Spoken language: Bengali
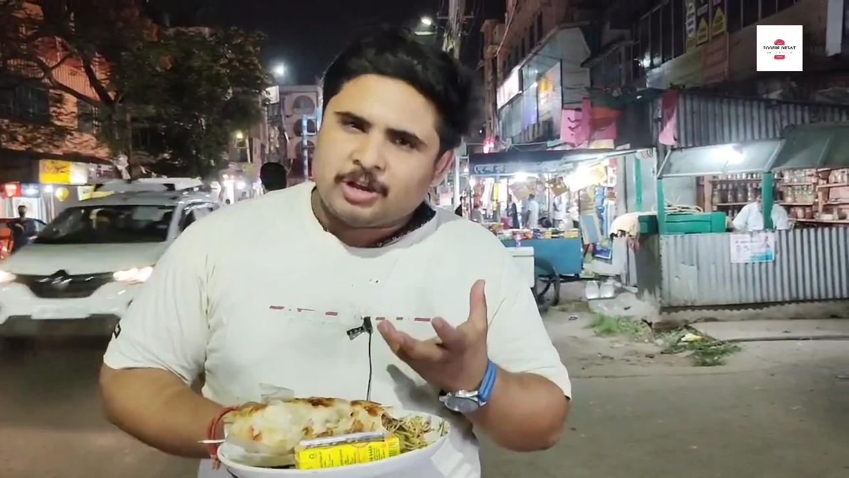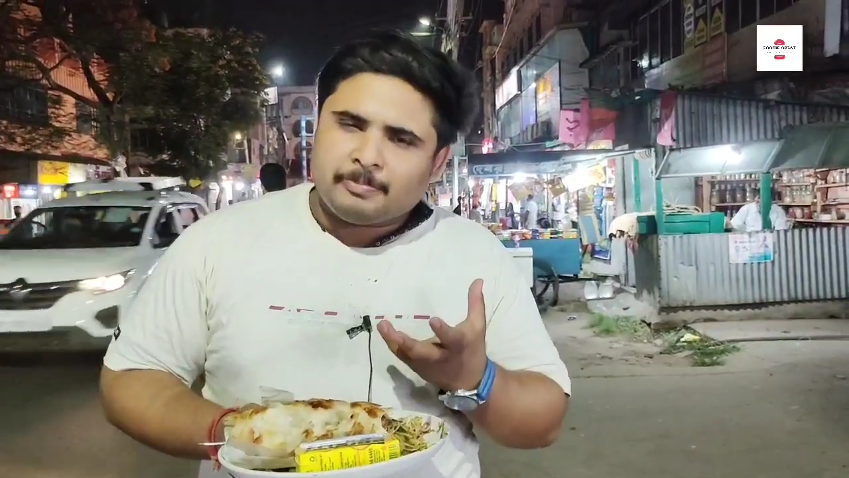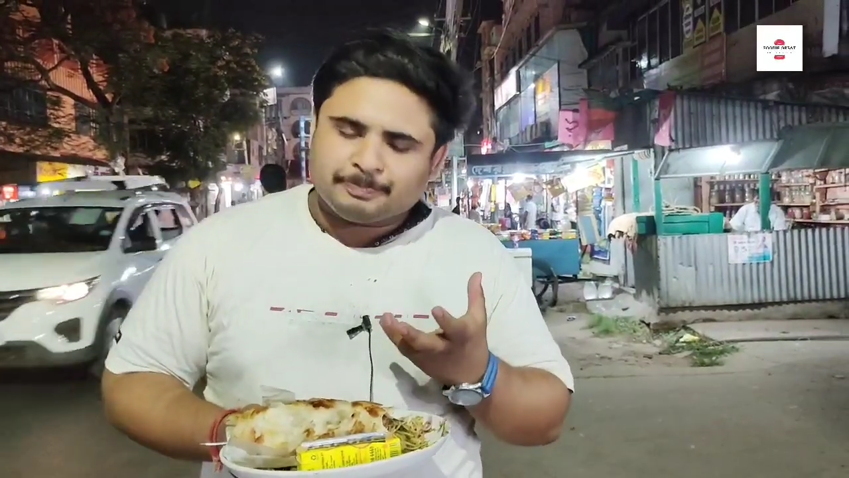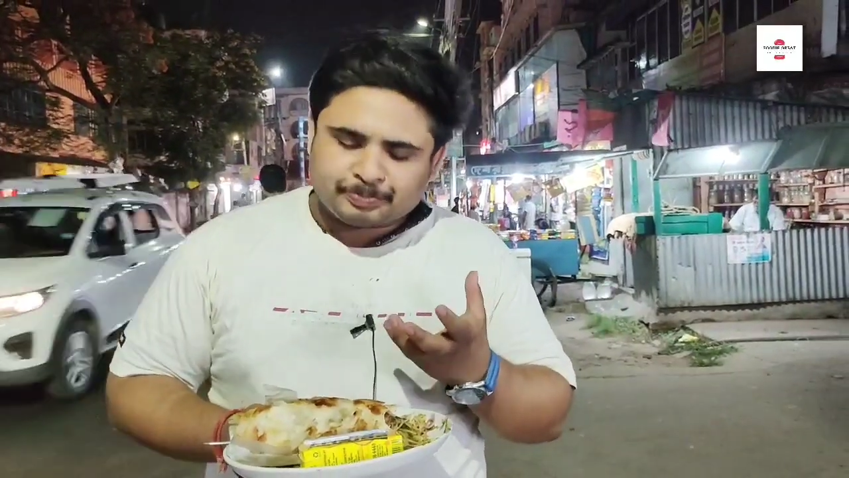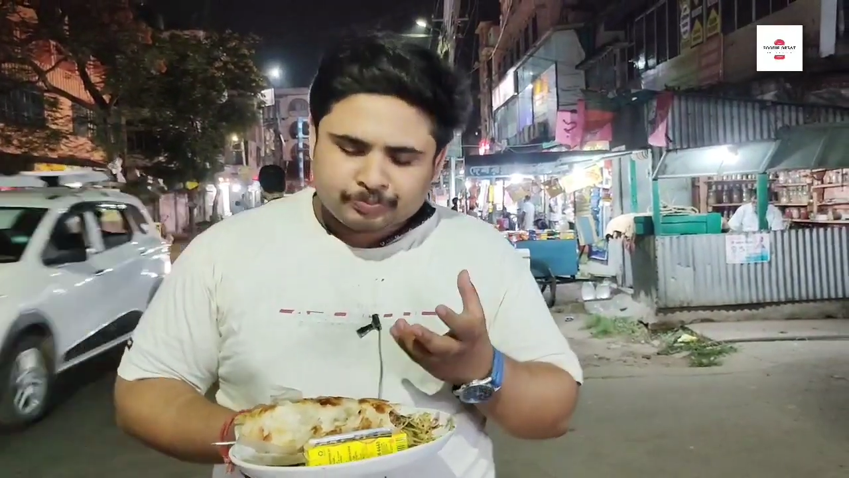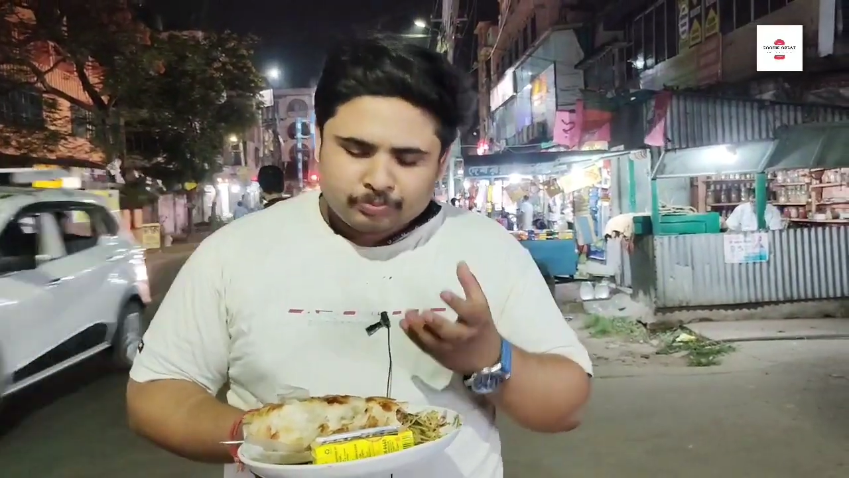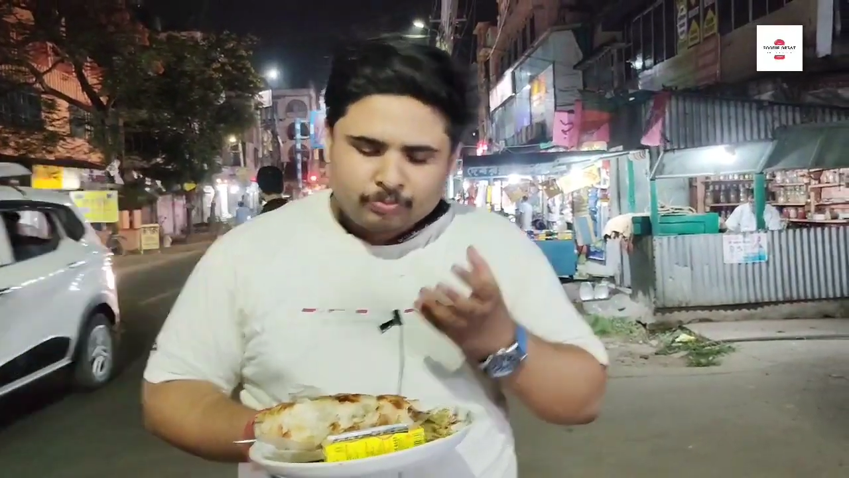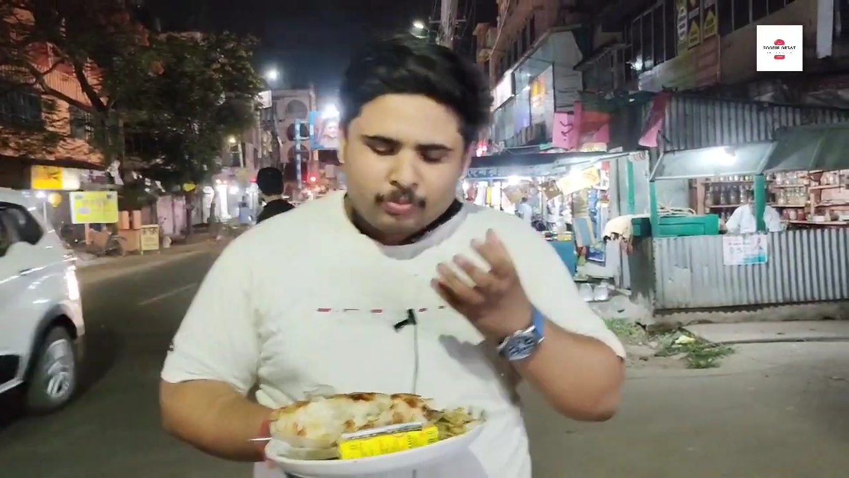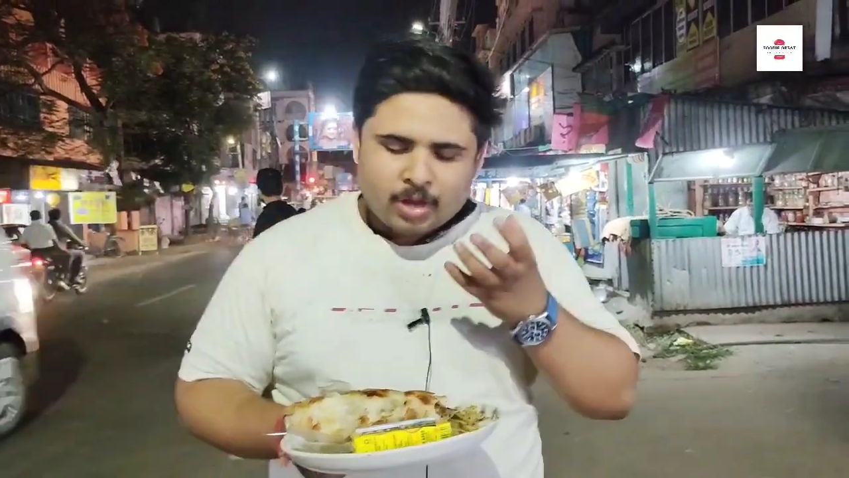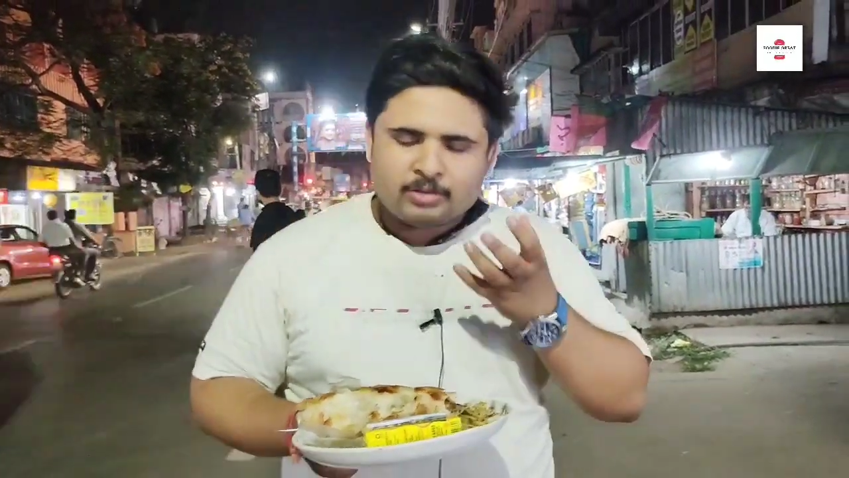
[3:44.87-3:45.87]
রয়েছে
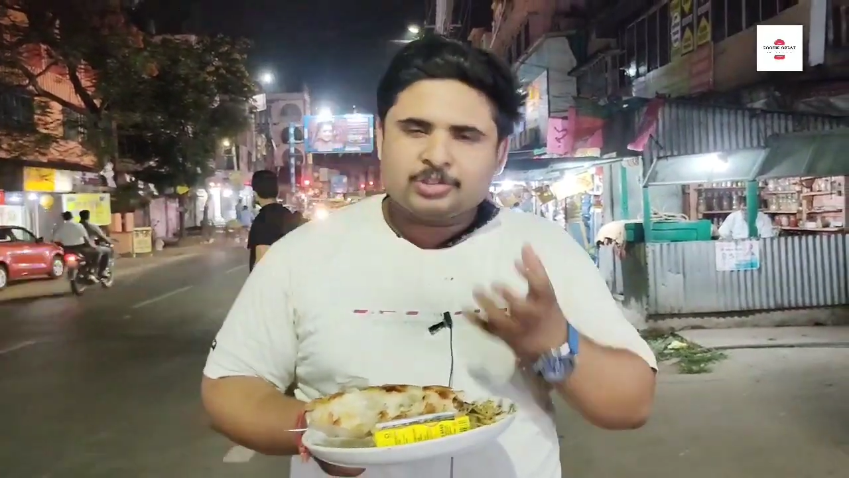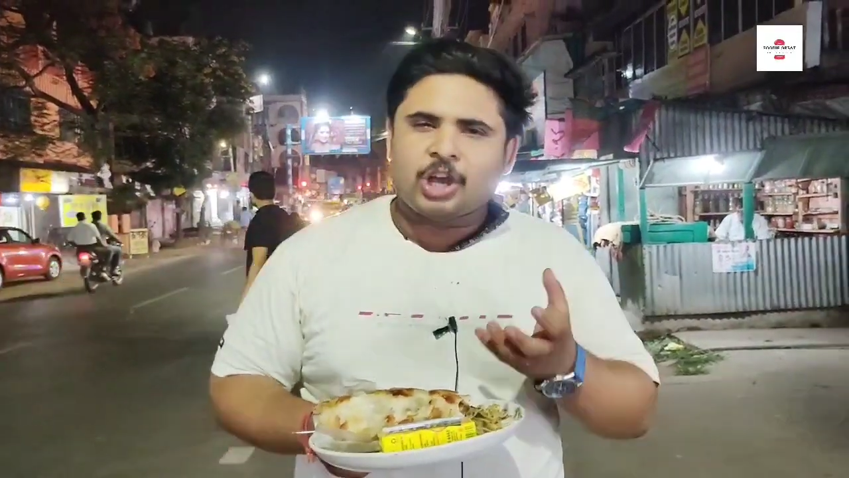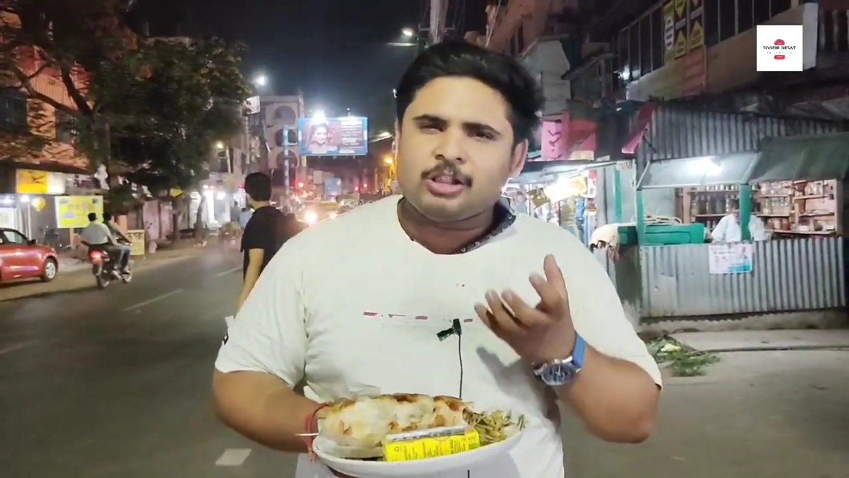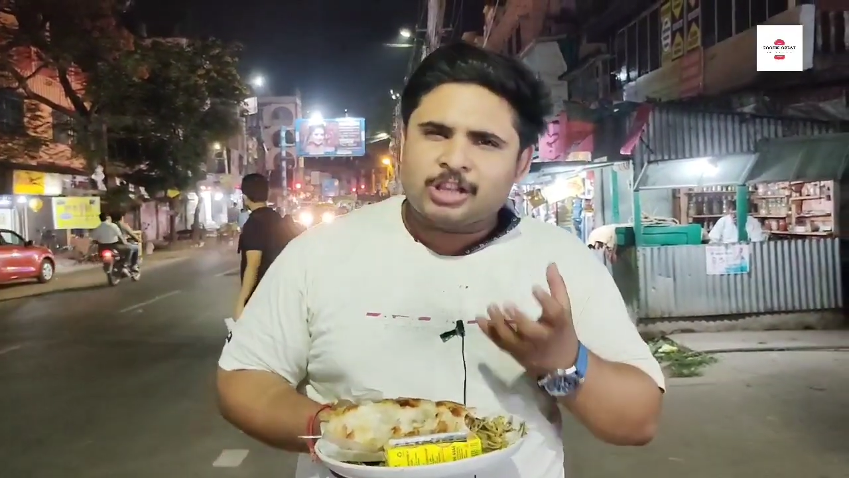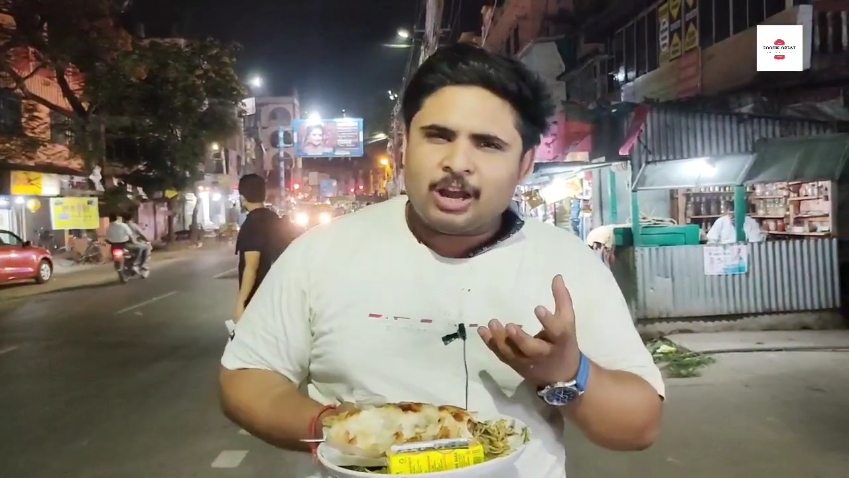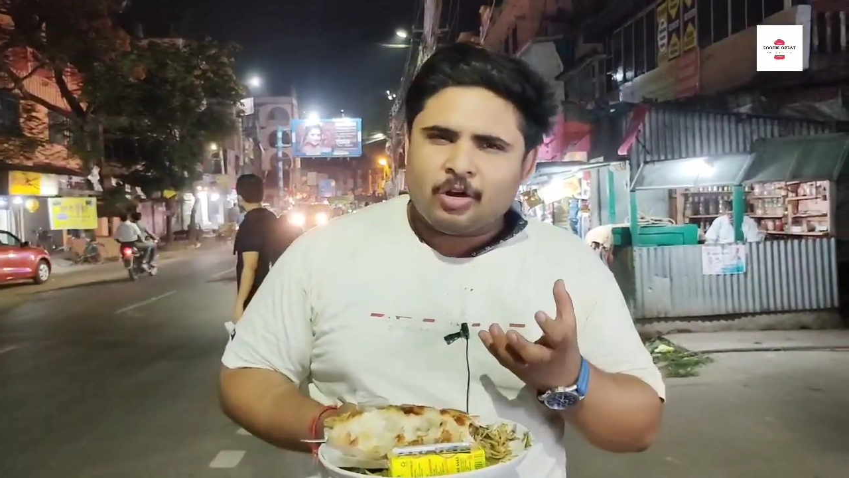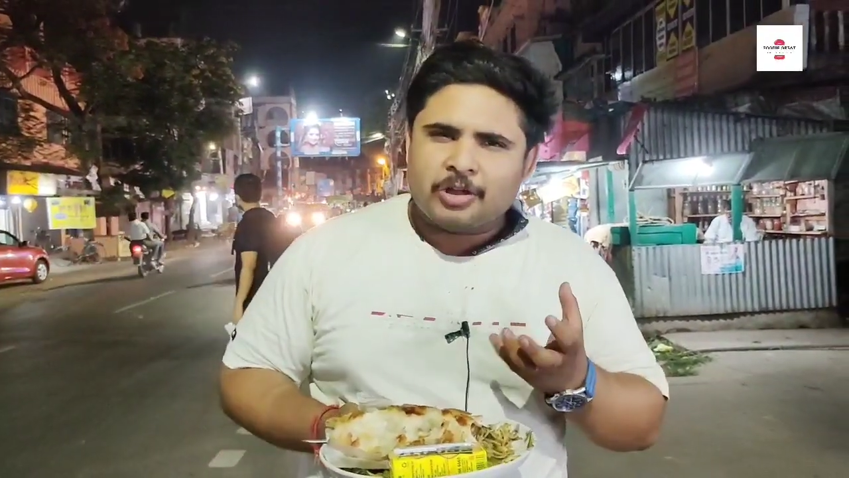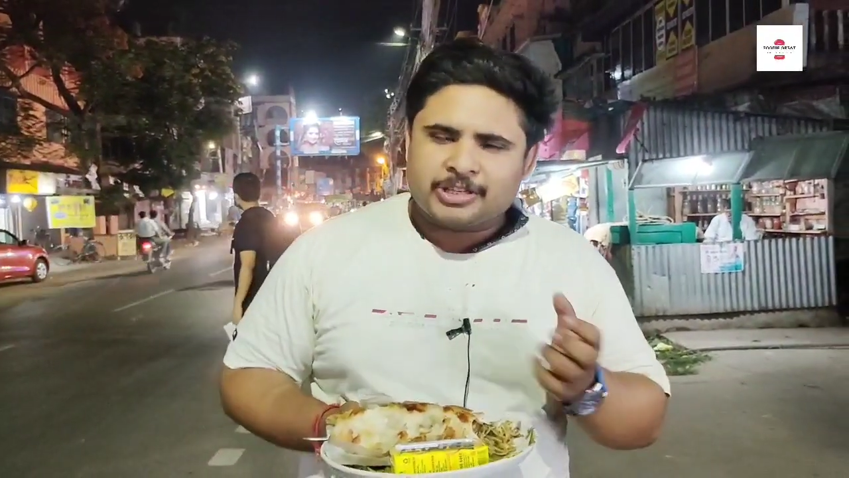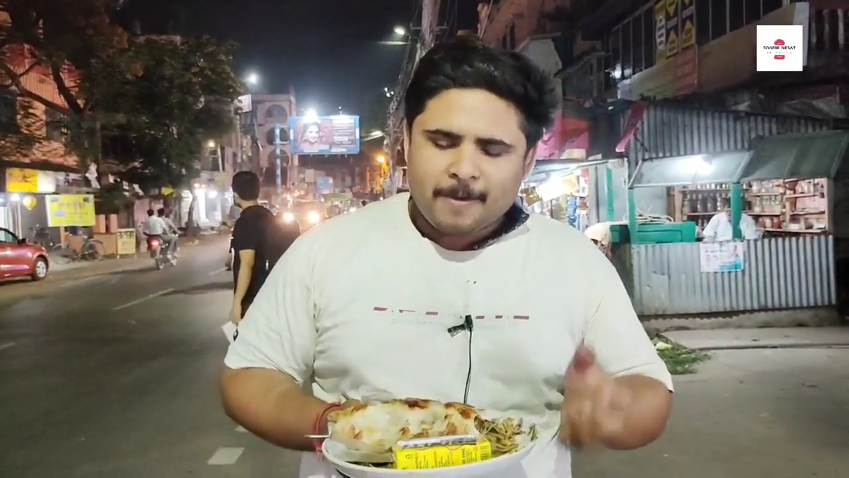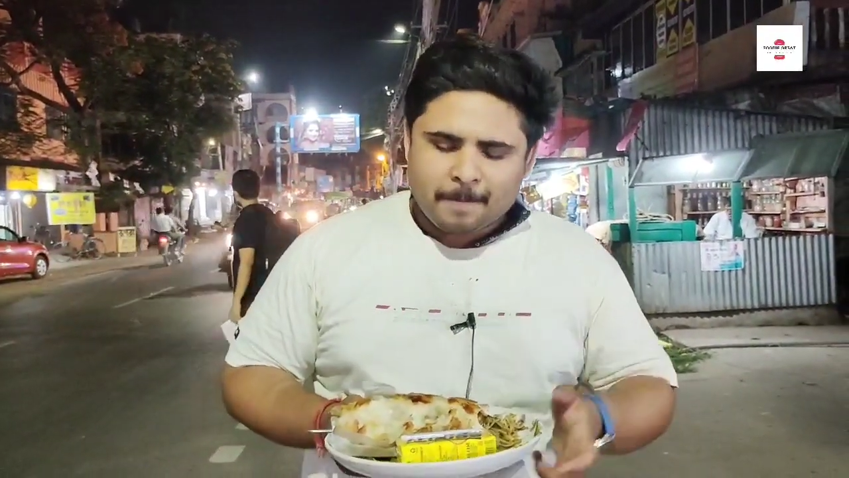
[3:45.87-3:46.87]
ঝালঝাল
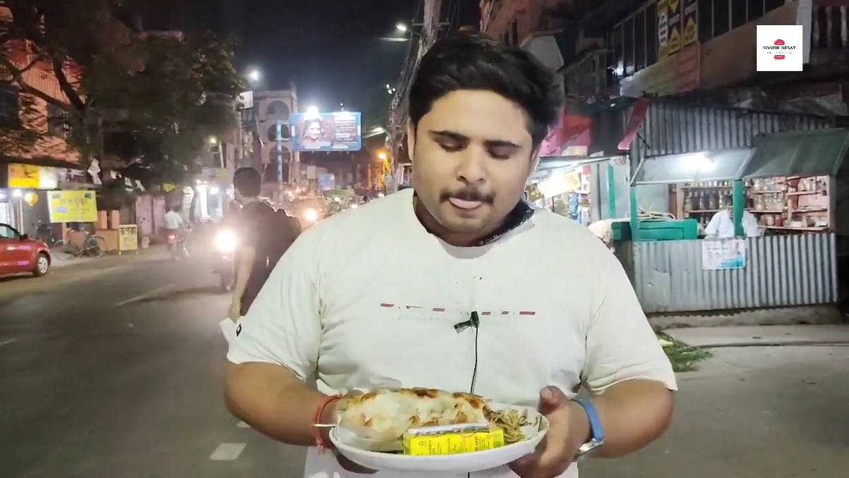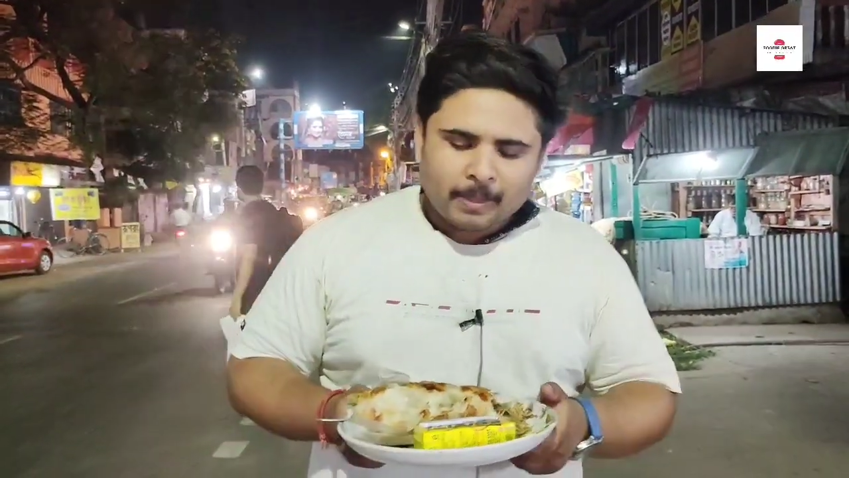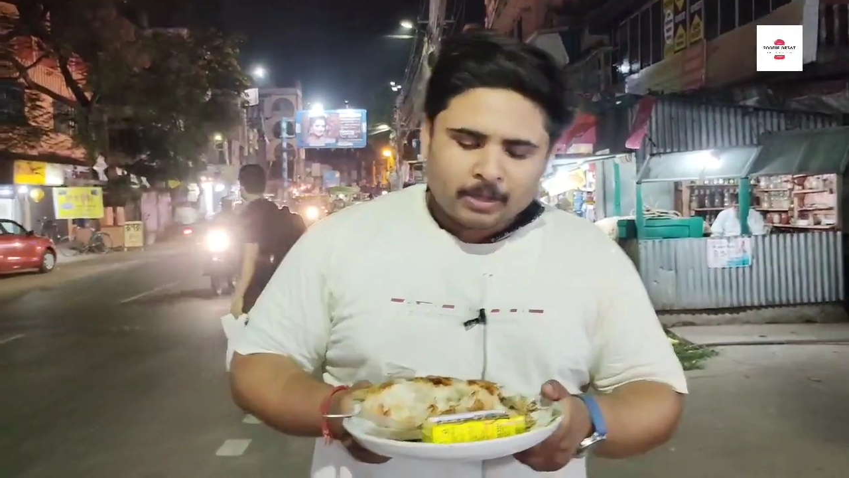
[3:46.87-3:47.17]
রয়েছে